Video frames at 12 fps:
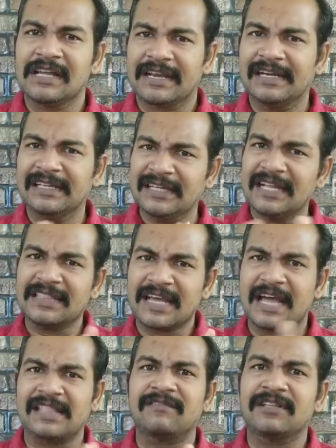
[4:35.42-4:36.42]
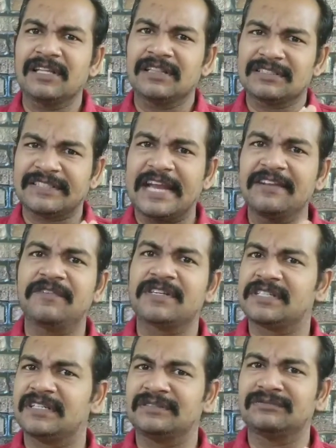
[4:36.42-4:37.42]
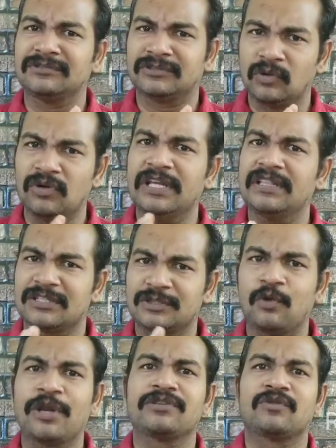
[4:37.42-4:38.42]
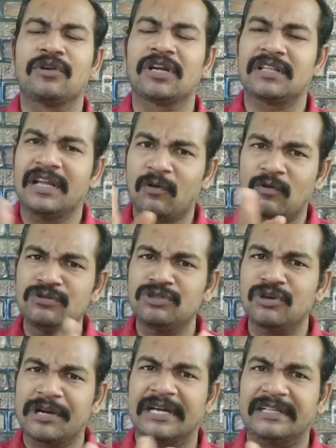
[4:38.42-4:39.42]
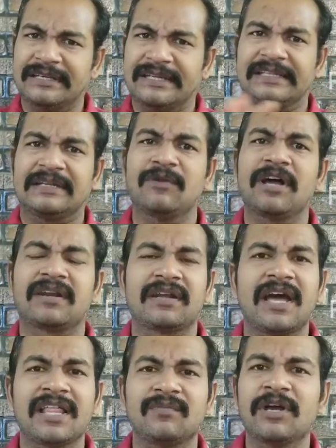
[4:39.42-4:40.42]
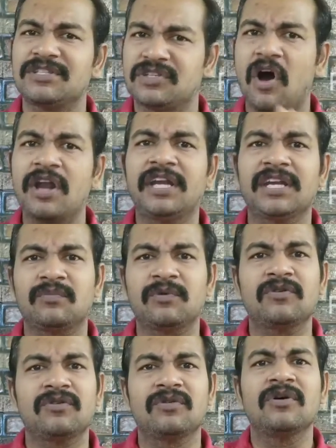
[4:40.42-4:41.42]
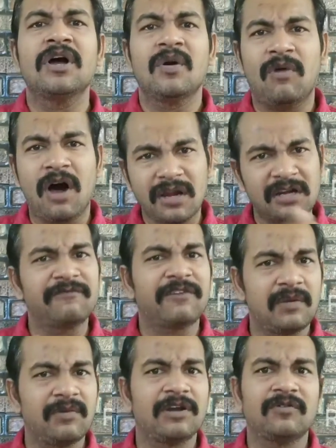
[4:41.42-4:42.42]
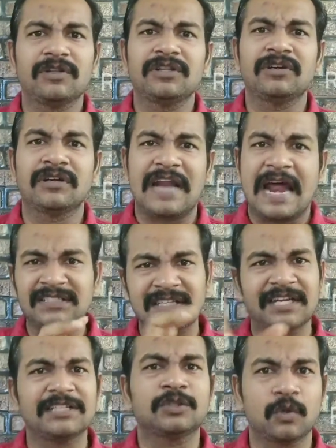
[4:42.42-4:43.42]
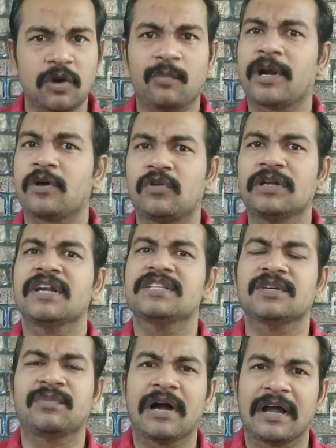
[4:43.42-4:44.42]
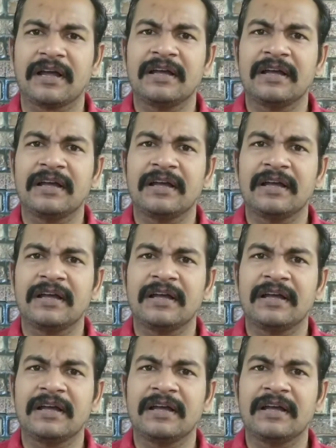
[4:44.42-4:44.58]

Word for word: கிட்டத்தட்ட இந்த கதை வந்து இந்த சயின்ஸ் ஃபிக்ஷன் சொல்லி இந்த ஸ்டோரி சொல்றதுல கொஞ்சம் கிட்டத்தட்ட இது மாதிரி இருக்கு அது மாதிரி ஜானி டப்பும் மார்கன் ஃப்ரீமேனும் வந்து டிரான்சண்டன்ஸ் ஒரு படம் ஒன்று நடிச்சிருப்பாங்க